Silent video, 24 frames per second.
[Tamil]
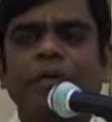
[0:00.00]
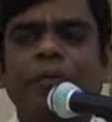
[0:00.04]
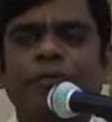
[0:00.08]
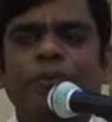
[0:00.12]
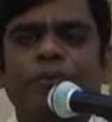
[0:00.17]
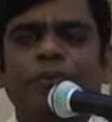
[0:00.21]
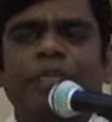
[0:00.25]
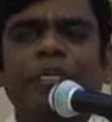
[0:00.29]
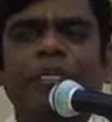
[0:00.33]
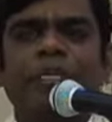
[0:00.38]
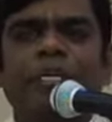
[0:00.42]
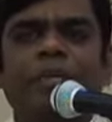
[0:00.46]

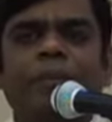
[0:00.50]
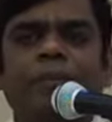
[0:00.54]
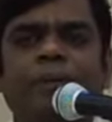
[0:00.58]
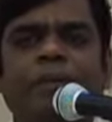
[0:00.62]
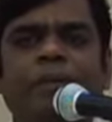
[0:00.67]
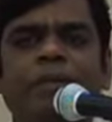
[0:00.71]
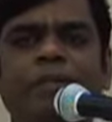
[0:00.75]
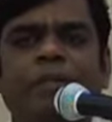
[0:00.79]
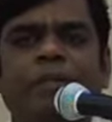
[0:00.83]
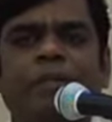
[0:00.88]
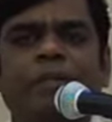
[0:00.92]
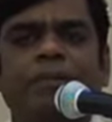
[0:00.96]
புதிய
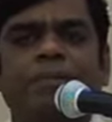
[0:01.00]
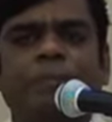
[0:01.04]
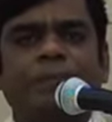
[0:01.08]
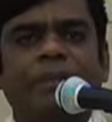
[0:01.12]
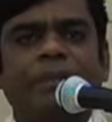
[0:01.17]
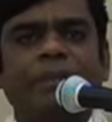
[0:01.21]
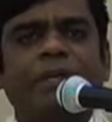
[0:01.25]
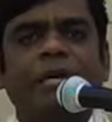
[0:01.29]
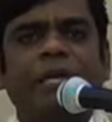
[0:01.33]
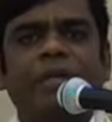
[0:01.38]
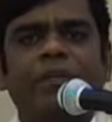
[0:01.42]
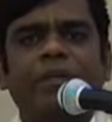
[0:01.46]
ஏற்பாட்டில்
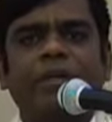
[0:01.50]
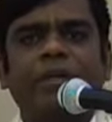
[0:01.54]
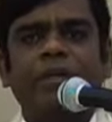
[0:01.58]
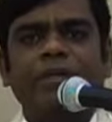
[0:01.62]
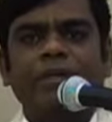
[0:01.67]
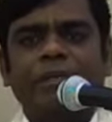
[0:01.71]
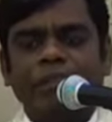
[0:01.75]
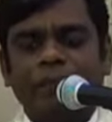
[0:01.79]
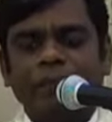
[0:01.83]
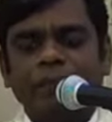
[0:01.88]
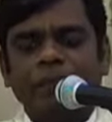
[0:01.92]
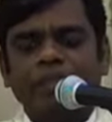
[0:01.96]
பின்னால்
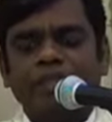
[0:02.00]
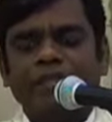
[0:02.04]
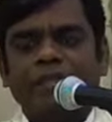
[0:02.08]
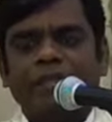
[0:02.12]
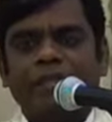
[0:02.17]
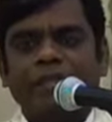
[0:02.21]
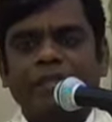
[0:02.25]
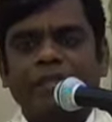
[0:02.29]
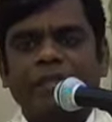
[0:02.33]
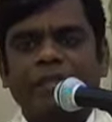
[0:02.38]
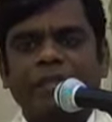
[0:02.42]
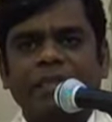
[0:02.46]
வருகின்ற நம்முடைய
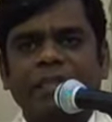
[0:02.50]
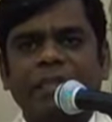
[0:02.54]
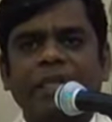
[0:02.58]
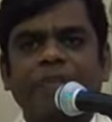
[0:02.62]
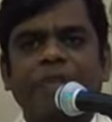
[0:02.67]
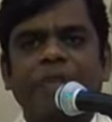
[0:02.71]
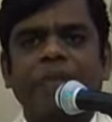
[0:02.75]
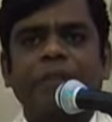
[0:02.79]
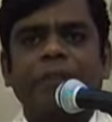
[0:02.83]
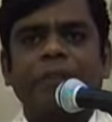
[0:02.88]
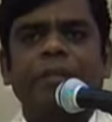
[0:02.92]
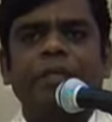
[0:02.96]

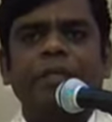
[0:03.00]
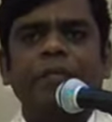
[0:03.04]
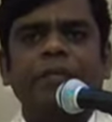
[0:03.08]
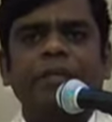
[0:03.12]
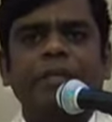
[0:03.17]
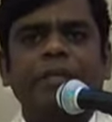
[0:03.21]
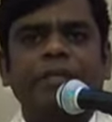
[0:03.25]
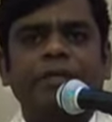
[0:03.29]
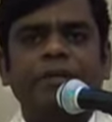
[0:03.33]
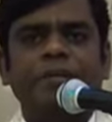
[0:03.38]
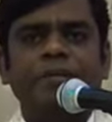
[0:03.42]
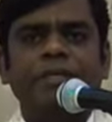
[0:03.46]
சந்ததியினரான
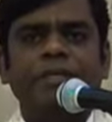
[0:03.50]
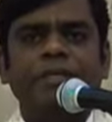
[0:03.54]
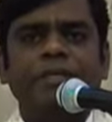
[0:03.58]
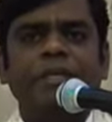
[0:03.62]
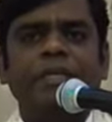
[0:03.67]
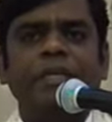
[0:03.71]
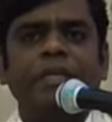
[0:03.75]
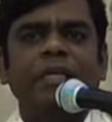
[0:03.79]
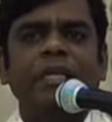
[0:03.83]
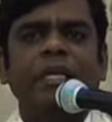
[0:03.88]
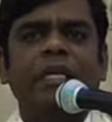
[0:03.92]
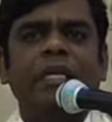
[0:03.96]
பெண்மணிக்கும்
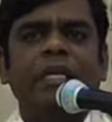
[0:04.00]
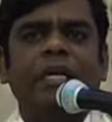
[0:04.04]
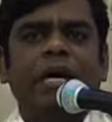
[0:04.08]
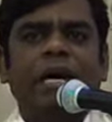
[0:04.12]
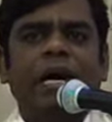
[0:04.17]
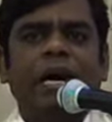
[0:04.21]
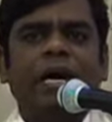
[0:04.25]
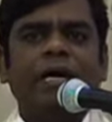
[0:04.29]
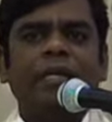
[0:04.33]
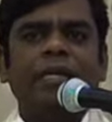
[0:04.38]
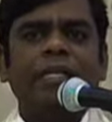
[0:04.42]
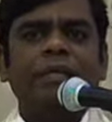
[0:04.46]
சரி
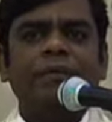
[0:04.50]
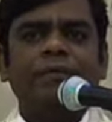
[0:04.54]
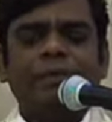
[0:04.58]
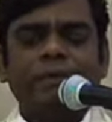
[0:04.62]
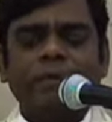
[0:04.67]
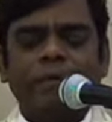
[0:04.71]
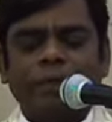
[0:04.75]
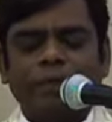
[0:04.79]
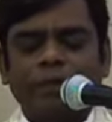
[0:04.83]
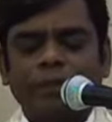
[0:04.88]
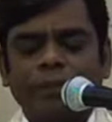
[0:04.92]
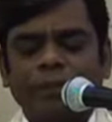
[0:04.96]

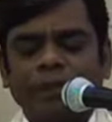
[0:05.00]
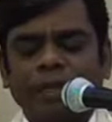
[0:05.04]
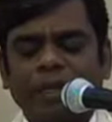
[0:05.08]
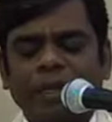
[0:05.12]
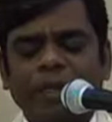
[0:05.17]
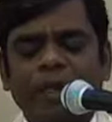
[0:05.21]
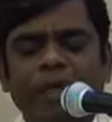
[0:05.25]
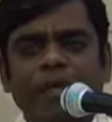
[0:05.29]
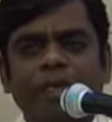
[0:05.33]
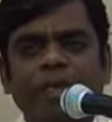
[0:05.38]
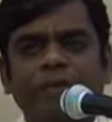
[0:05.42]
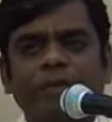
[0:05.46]
அனைவருக்கும்
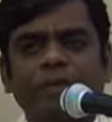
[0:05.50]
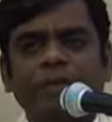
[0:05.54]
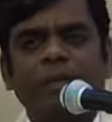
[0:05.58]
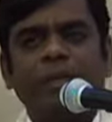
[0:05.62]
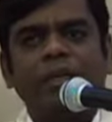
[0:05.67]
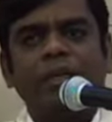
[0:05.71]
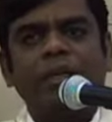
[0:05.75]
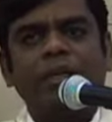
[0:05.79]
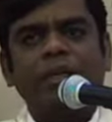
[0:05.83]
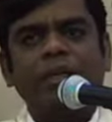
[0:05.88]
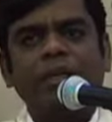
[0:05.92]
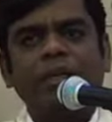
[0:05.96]
மேலானவள்
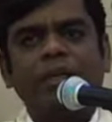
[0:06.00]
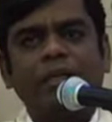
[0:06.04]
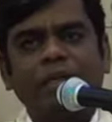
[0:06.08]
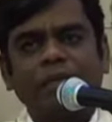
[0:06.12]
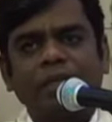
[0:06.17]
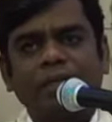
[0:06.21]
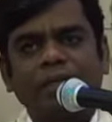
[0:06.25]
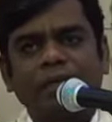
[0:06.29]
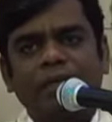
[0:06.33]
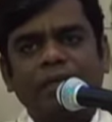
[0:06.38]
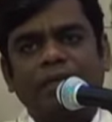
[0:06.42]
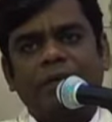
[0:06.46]

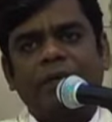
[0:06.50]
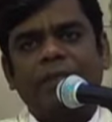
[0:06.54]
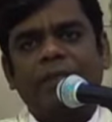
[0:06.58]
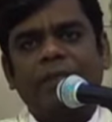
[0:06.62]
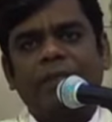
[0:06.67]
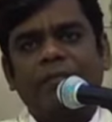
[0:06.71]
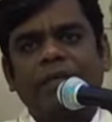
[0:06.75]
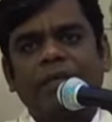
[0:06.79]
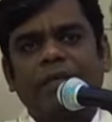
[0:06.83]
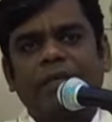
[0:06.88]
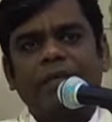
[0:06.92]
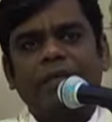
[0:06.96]
நீர்தாம்
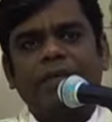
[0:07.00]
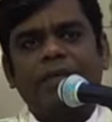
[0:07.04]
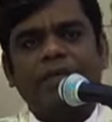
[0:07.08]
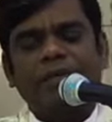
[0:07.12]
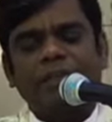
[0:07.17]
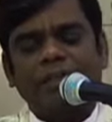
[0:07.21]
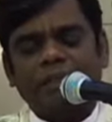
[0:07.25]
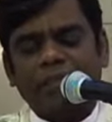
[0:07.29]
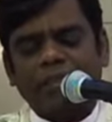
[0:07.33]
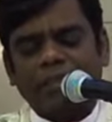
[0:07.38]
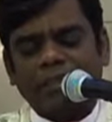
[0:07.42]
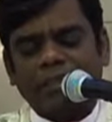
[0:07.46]
என்று
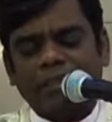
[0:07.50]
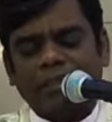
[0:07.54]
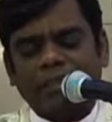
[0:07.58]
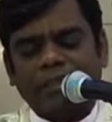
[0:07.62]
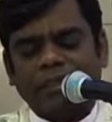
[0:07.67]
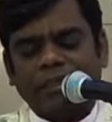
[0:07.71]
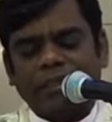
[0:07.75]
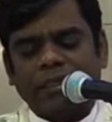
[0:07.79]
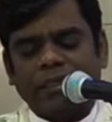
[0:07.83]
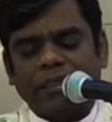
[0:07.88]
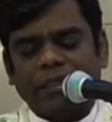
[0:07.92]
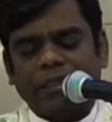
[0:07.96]
வந்து
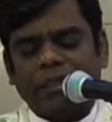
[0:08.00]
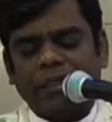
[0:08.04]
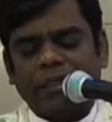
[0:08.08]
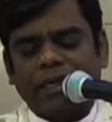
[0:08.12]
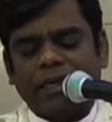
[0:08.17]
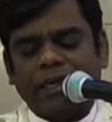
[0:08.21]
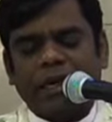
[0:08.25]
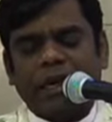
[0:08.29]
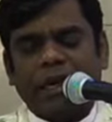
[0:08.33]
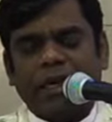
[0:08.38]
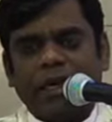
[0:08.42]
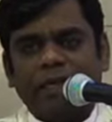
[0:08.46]
இந்த
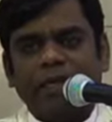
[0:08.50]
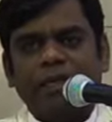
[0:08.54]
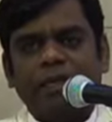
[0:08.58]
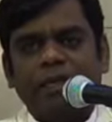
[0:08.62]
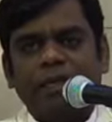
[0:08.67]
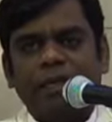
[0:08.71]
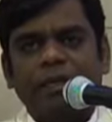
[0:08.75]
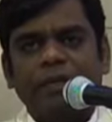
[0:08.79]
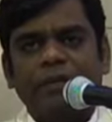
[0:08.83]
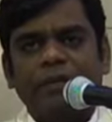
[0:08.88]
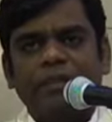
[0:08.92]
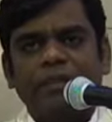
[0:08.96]

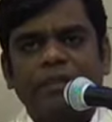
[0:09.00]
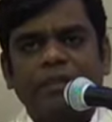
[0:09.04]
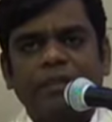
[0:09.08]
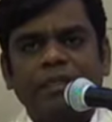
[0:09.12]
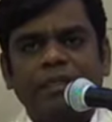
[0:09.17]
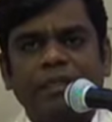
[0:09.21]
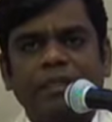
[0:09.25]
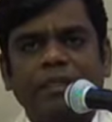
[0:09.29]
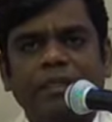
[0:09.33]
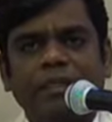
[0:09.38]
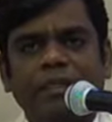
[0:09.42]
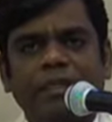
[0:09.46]
அழகாக வந்து
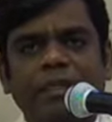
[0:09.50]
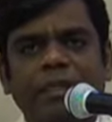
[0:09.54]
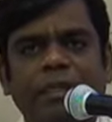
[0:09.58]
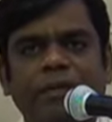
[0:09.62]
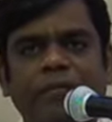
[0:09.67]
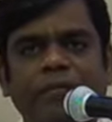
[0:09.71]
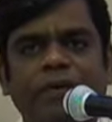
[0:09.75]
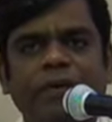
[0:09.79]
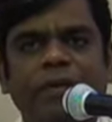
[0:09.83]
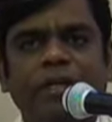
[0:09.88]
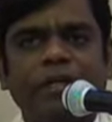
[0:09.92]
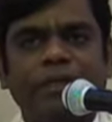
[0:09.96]
இந்த
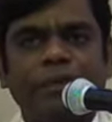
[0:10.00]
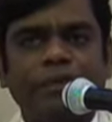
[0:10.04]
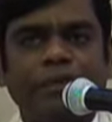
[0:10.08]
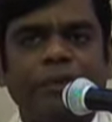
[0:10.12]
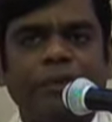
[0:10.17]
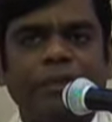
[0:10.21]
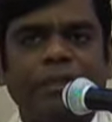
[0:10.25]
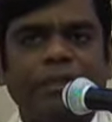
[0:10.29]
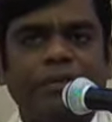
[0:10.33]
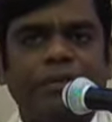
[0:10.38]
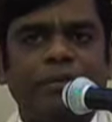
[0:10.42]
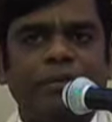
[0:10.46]

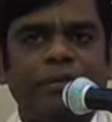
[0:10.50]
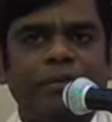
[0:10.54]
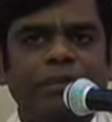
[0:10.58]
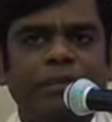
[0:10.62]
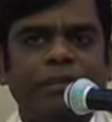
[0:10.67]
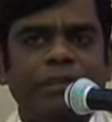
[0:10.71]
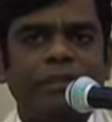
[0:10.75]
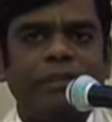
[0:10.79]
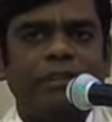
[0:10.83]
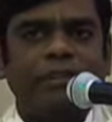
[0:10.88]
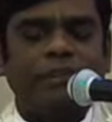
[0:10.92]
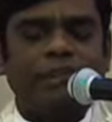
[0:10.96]
வானதூதர் வந்து
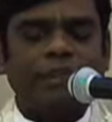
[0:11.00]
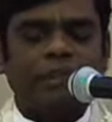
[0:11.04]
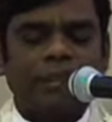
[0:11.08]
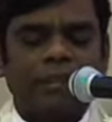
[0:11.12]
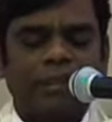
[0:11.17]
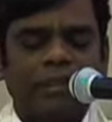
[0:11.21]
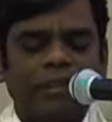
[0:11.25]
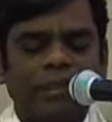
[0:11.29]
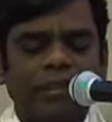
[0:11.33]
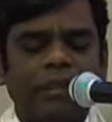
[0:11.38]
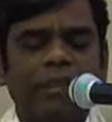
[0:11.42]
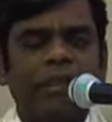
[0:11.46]

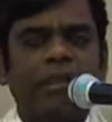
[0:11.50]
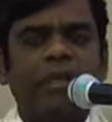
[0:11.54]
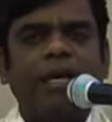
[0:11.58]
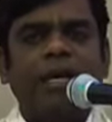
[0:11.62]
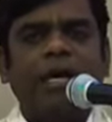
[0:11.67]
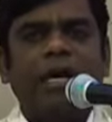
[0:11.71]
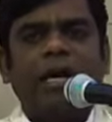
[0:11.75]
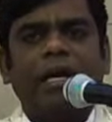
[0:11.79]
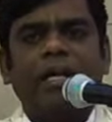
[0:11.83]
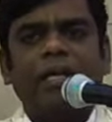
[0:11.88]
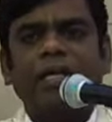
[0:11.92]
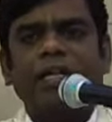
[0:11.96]
இந்த
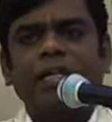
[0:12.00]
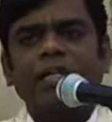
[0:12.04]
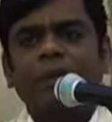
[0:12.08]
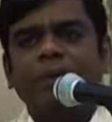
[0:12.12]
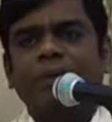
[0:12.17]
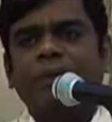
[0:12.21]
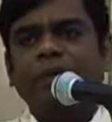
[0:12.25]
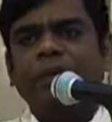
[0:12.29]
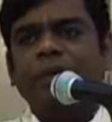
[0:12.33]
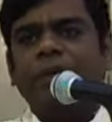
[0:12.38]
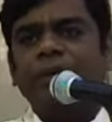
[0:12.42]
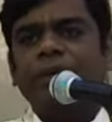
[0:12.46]
அன்னை
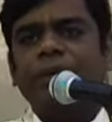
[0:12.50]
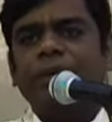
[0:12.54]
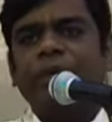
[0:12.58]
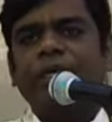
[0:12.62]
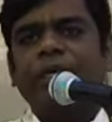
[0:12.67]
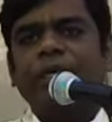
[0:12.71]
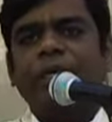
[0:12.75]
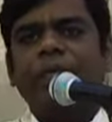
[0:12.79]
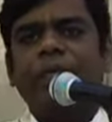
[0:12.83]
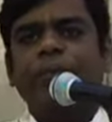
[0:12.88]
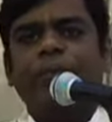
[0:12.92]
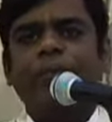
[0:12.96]

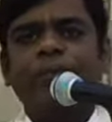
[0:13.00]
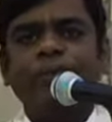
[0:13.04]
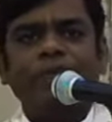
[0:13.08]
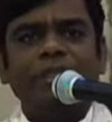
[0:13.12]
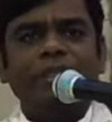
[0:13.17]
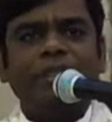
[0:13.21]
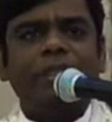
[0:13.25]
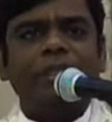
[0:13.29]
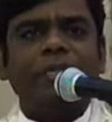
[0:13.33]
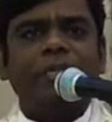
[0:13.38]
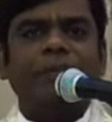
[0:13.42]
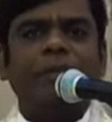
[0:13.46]
மரியாளுடைய
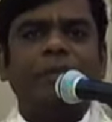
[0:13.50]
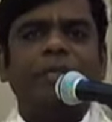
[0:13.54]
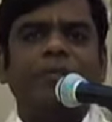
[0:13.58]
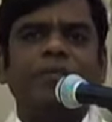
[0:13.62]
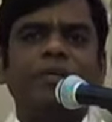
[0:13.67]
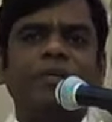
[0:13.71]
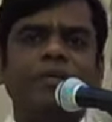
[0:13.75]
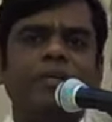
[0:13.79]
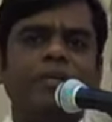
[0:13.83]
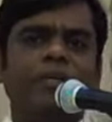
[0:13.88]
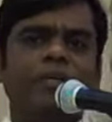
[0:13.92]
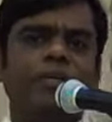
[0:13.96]
புனித தன்மையை
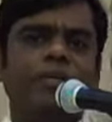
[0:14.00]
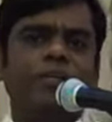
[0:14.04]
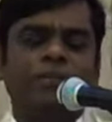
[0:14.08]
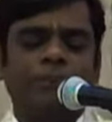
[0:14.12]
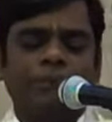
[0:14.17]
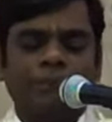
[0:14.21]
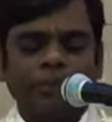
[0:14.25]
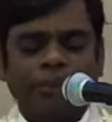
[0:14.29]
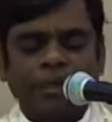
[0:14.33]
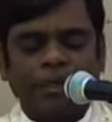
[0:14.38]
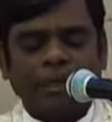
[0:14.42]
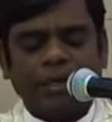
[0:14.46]
வந்து எடுத்து
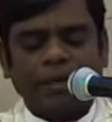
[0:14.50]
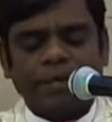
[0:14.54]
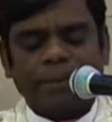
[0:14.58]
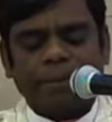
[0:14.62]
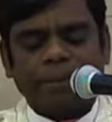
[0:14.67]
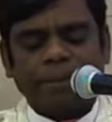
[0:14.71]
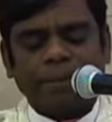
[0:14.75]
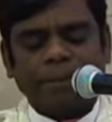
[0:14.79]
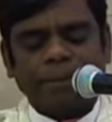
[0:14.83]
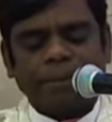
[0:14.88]
கூறுகிறார்